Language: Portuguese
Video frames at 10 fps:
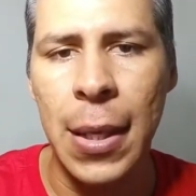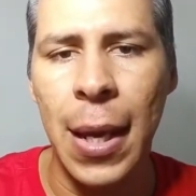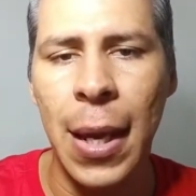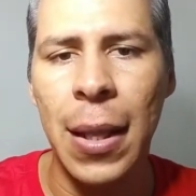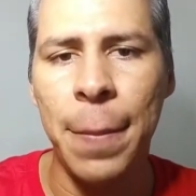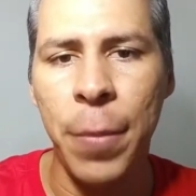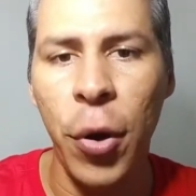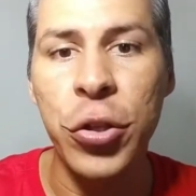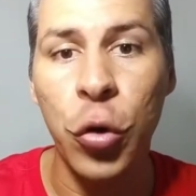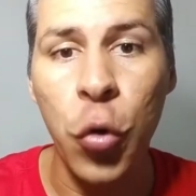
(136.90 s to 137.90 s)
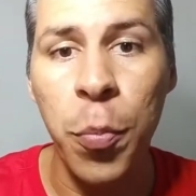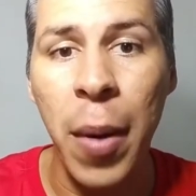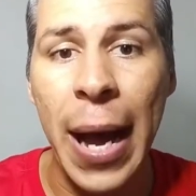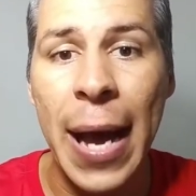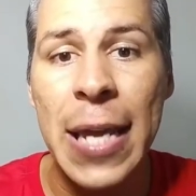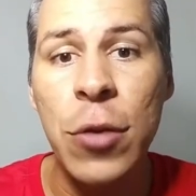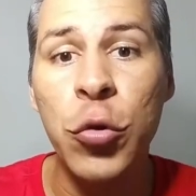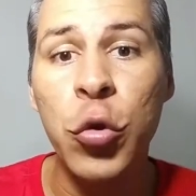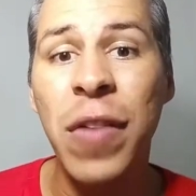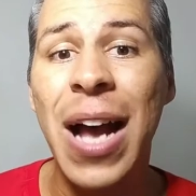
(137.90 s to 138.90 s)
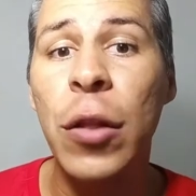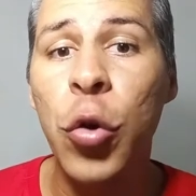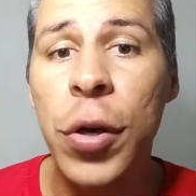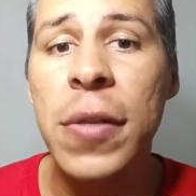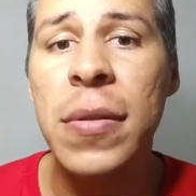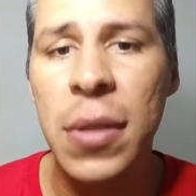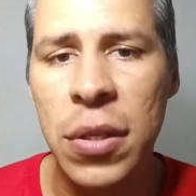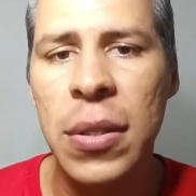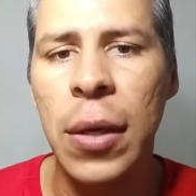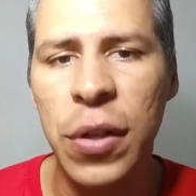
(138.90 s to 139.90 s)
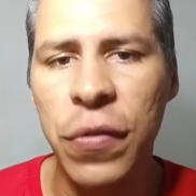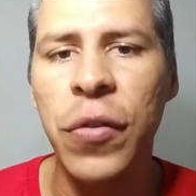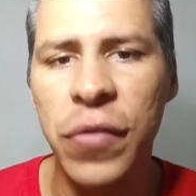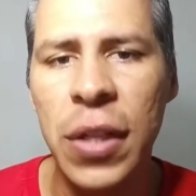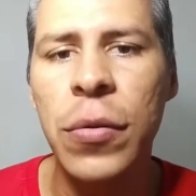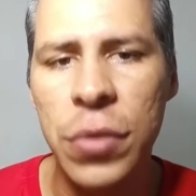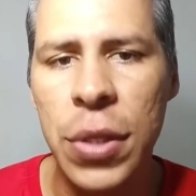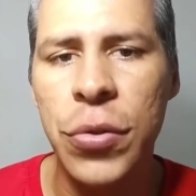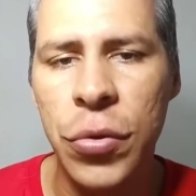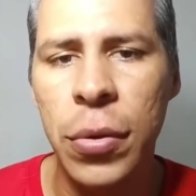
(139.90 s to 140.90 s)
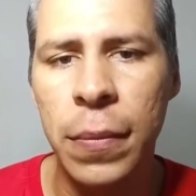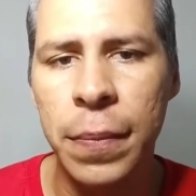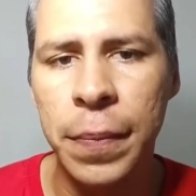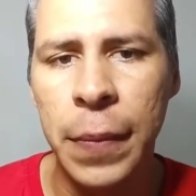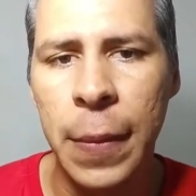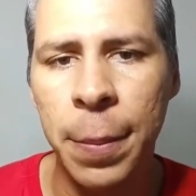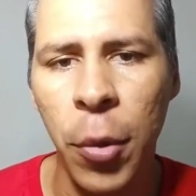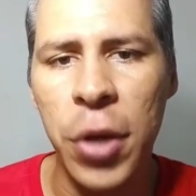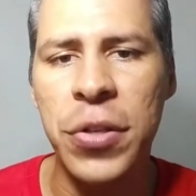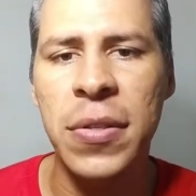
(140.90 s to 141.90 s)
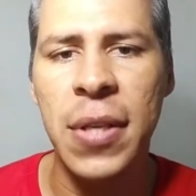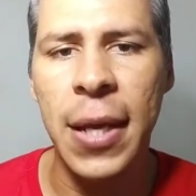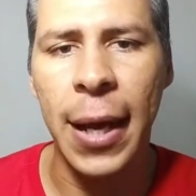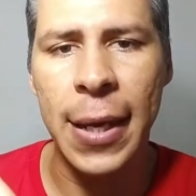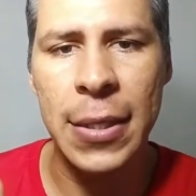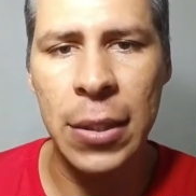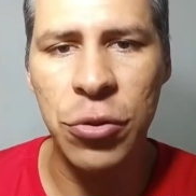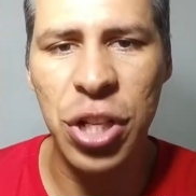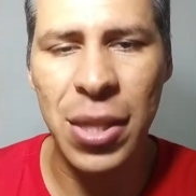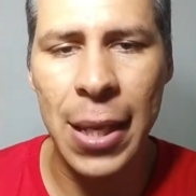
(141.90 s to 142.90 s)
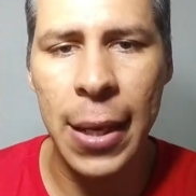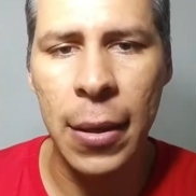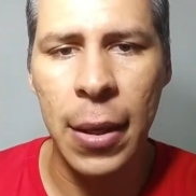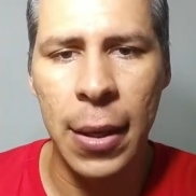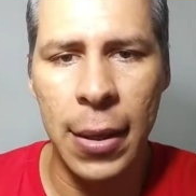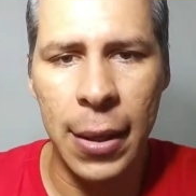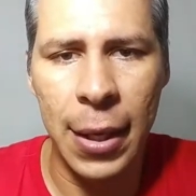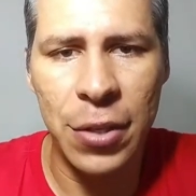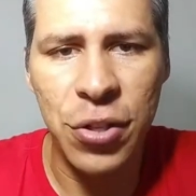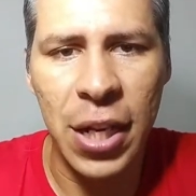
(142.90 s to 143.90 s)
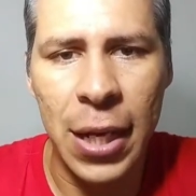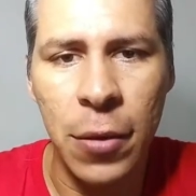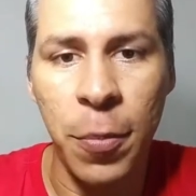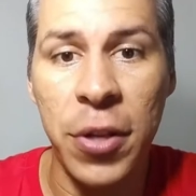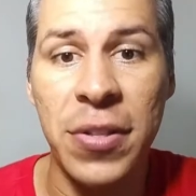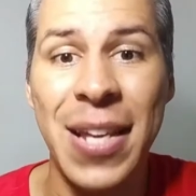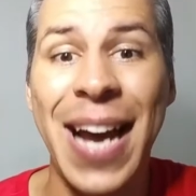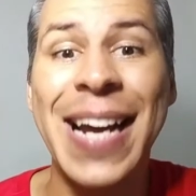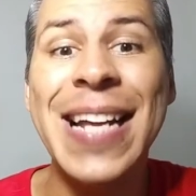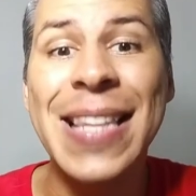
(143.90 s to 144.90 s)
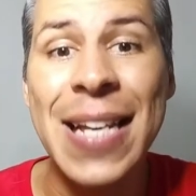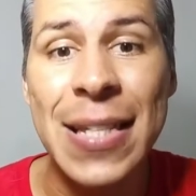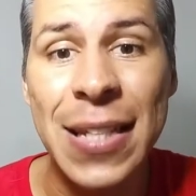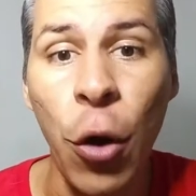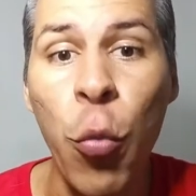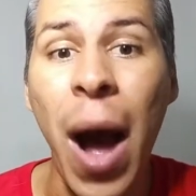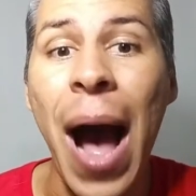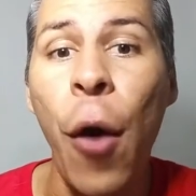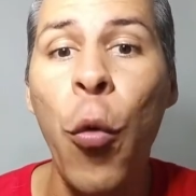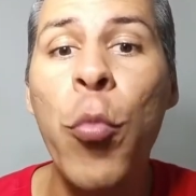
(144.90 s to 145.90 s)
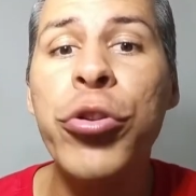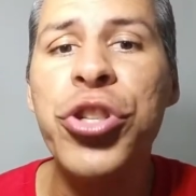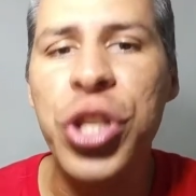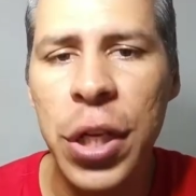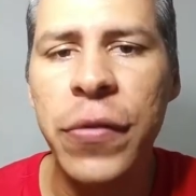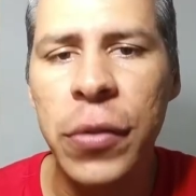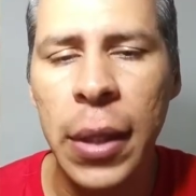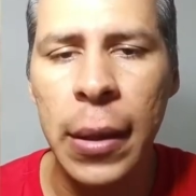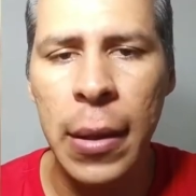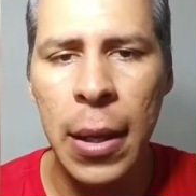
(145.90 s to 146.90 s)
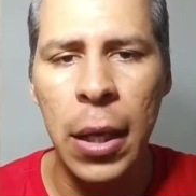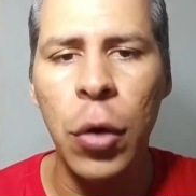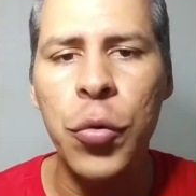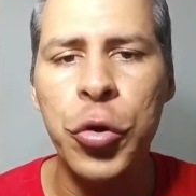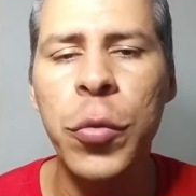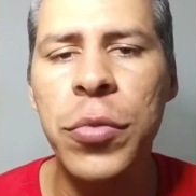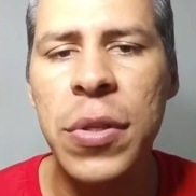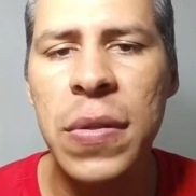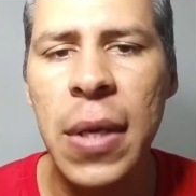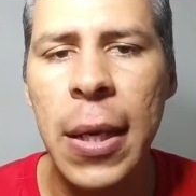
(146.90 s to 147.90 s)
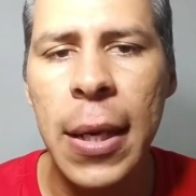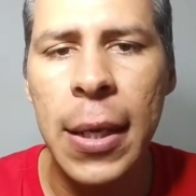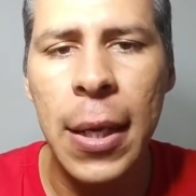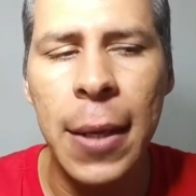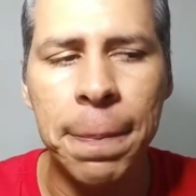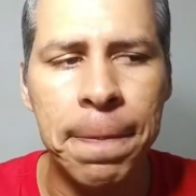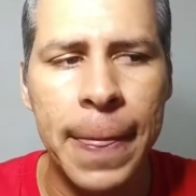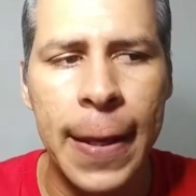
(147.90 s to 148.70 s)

que ela pode ocupar e os valores que estão envolvidos nisso. Pode ser a questão de ter é, dinheiro, pode ser a ganância, o motivo, né? Eu costumo dizer que